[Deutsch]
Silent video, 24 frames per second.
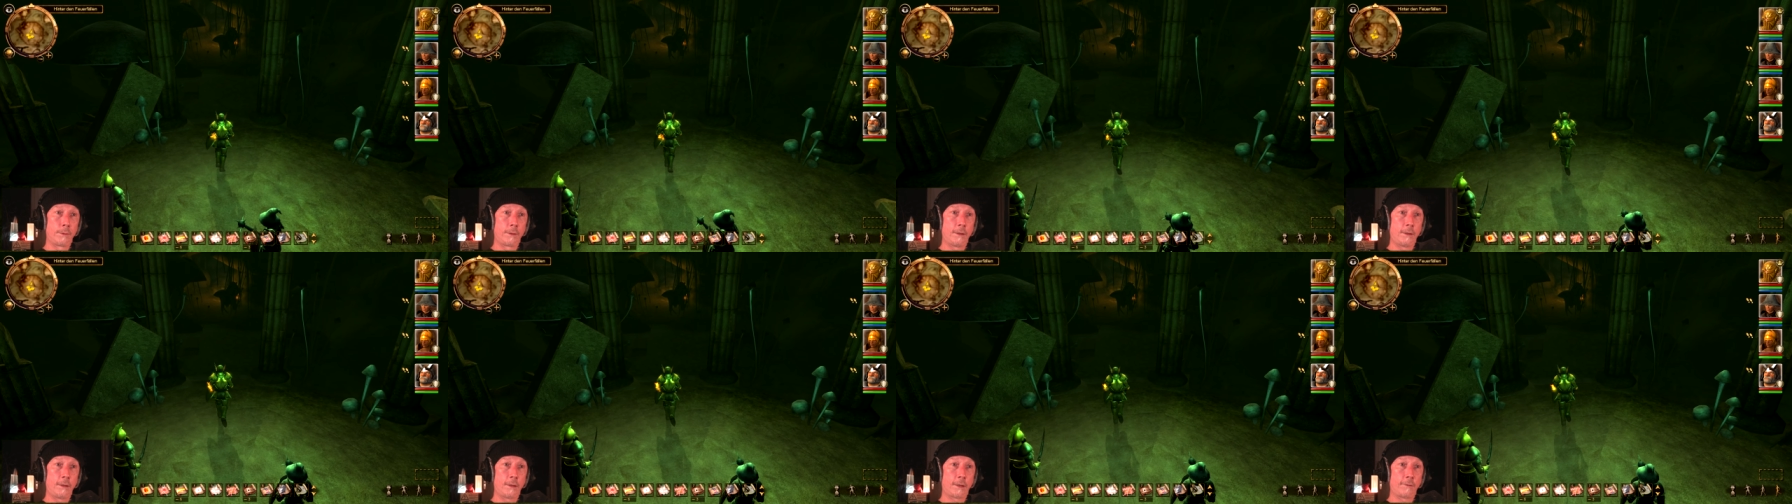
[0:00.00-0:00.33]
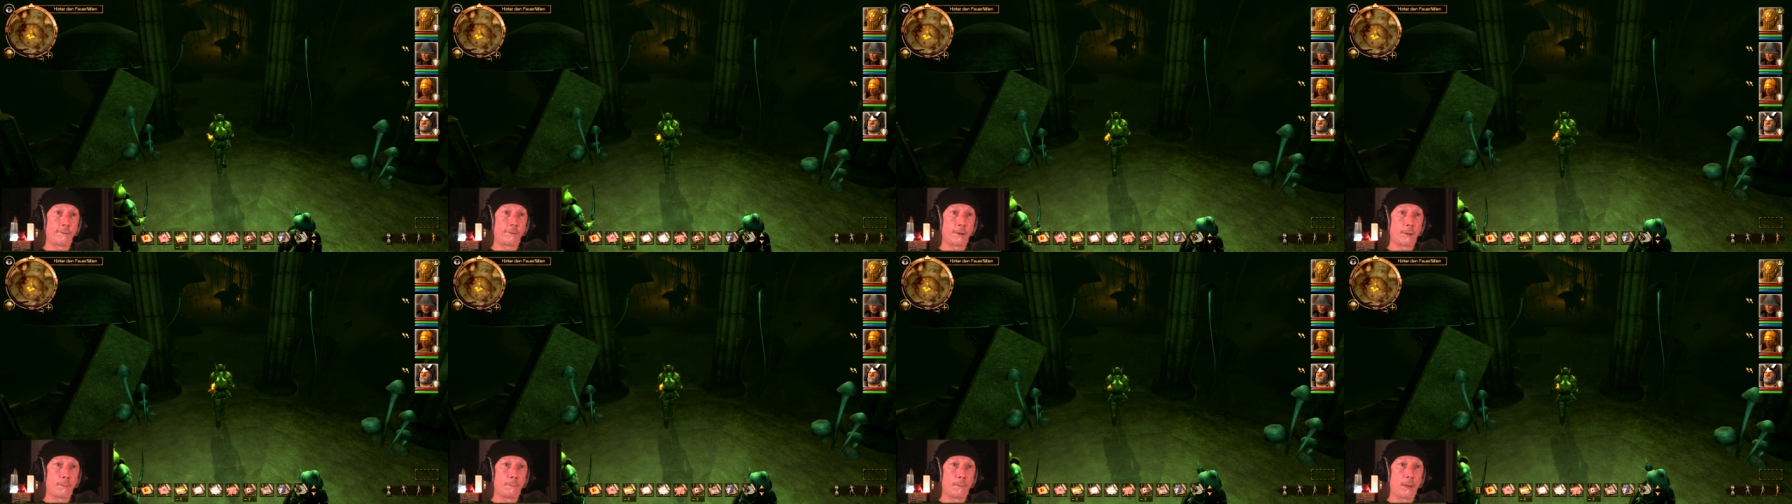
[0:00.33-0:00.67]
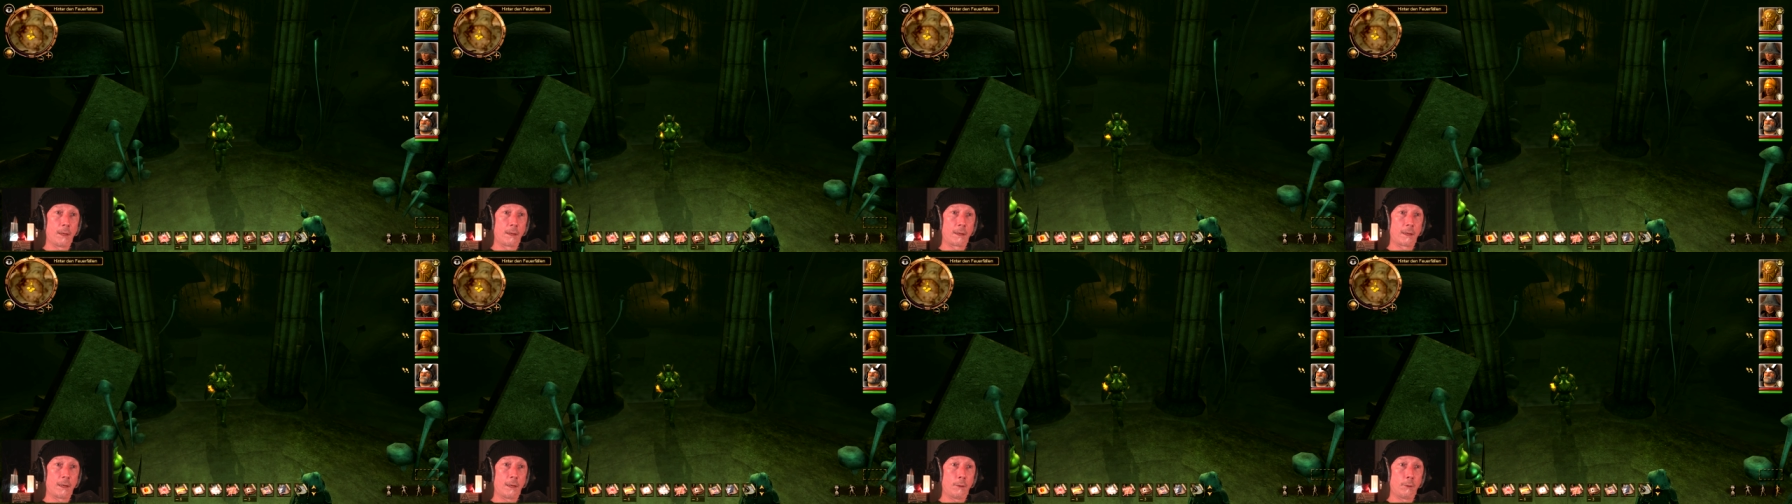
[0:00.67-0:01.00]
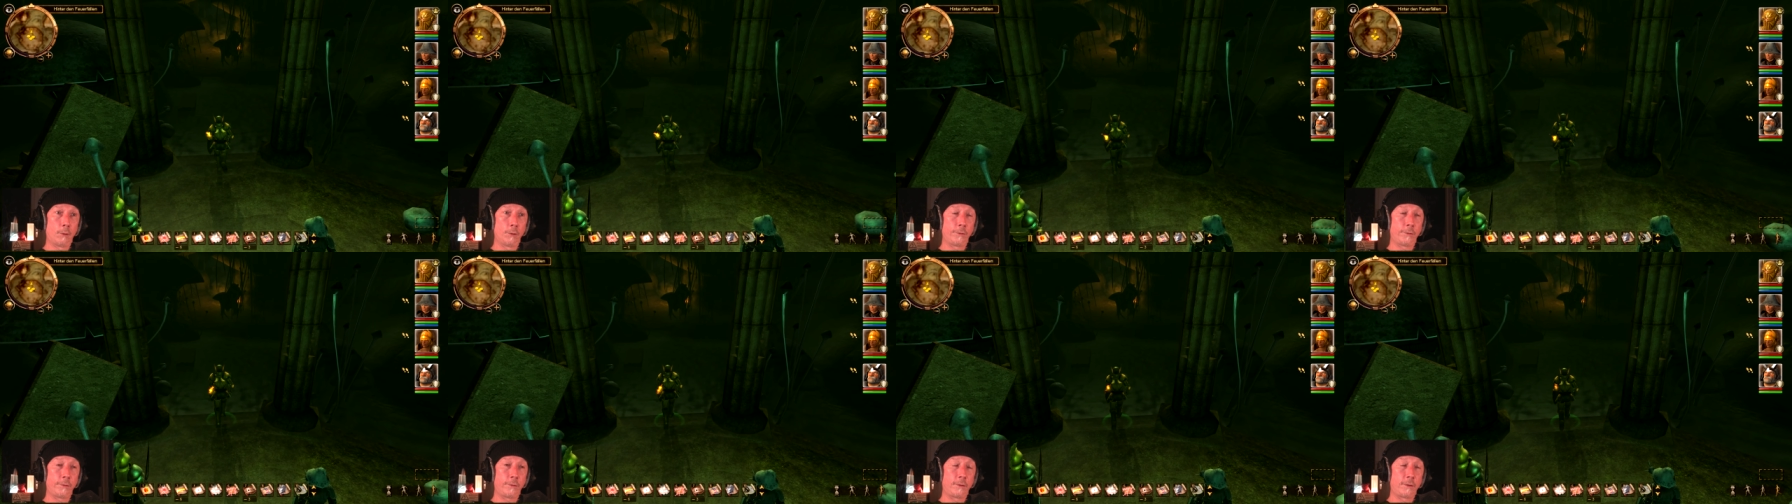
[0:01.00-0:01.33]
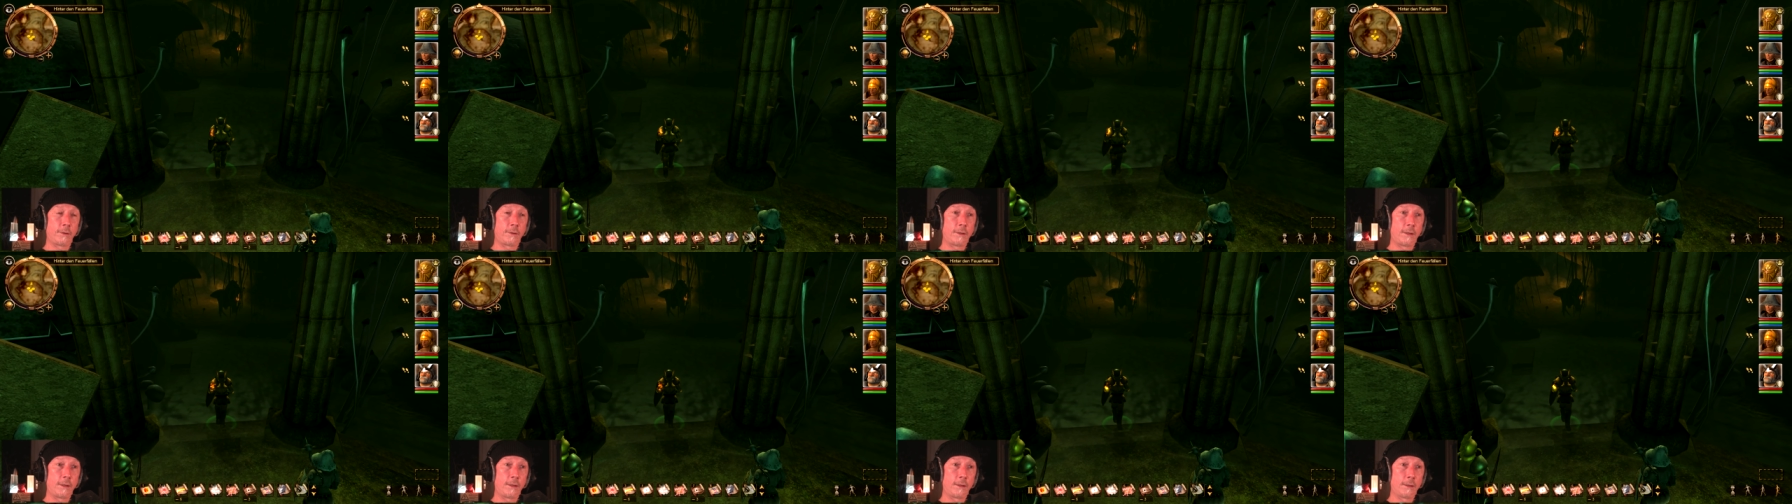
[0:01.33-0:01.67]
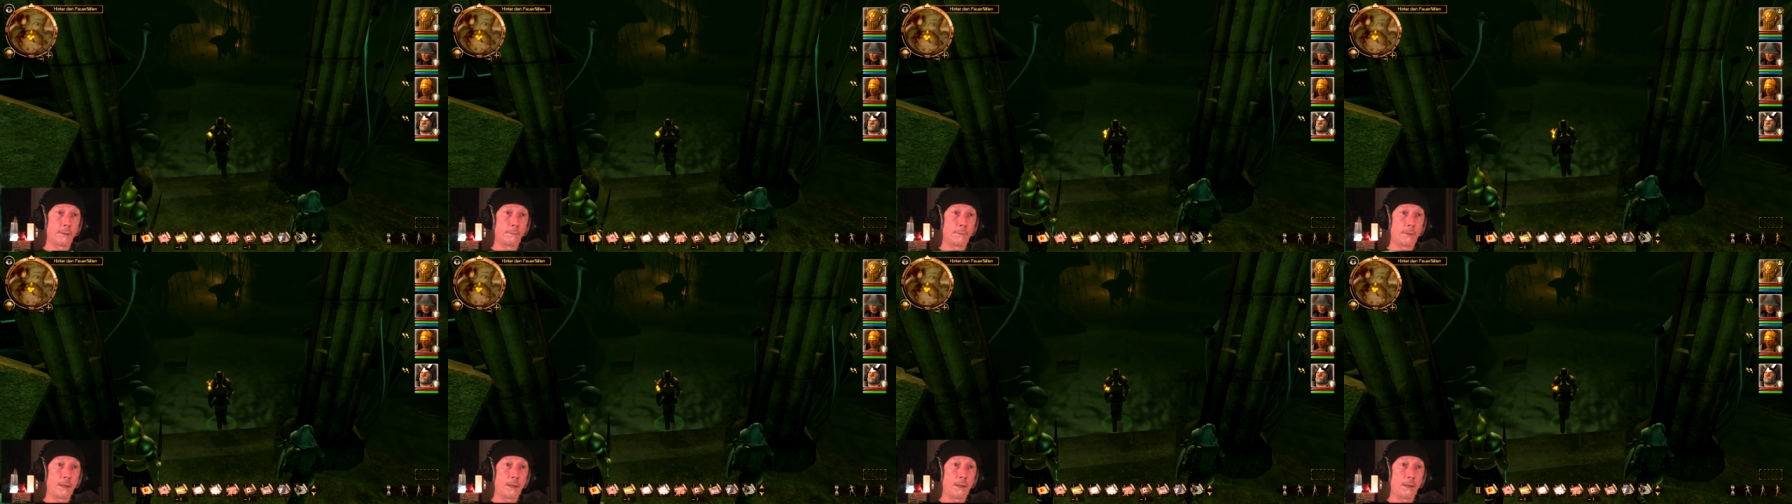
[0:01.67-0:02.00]
gehen einfach mal raus. Ich
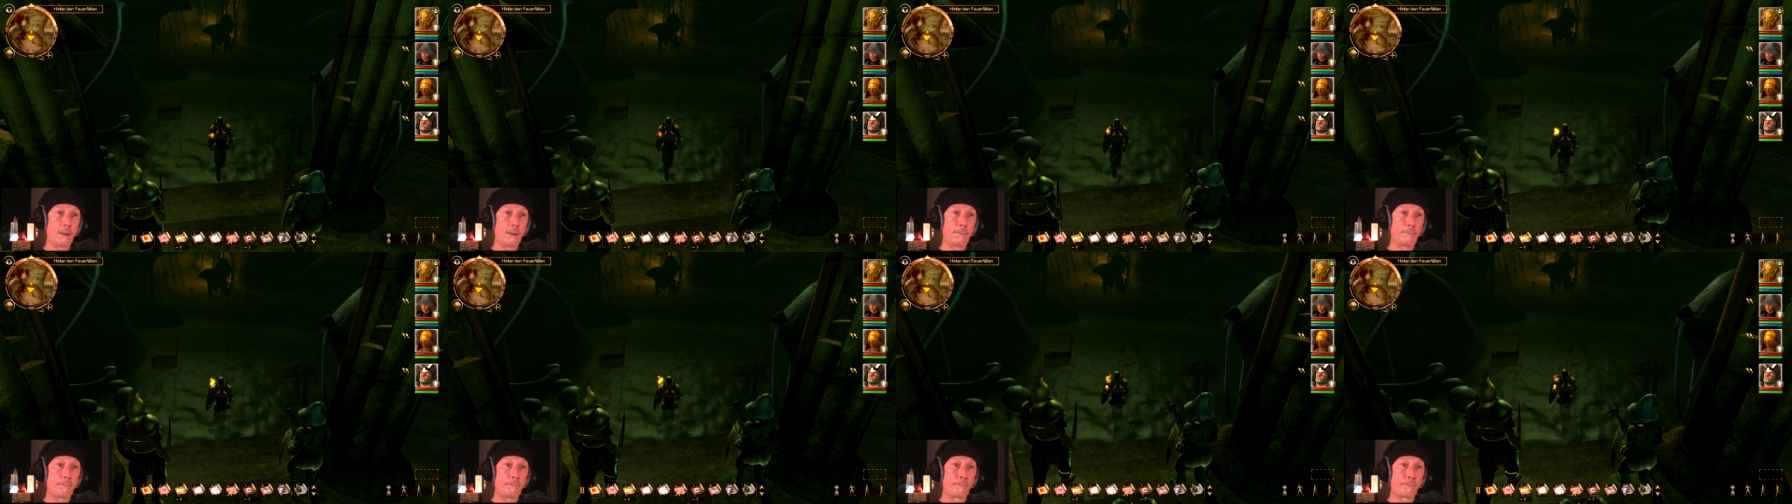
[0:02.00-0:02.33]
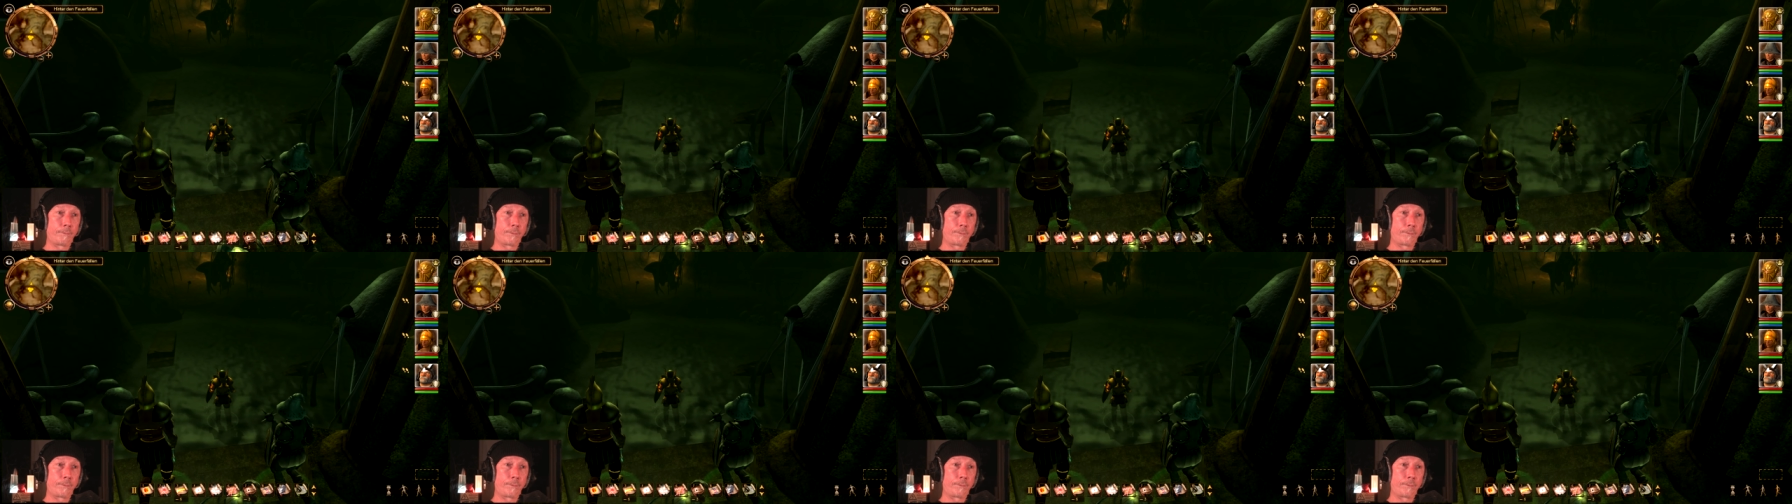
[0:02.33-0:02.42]
denke mal,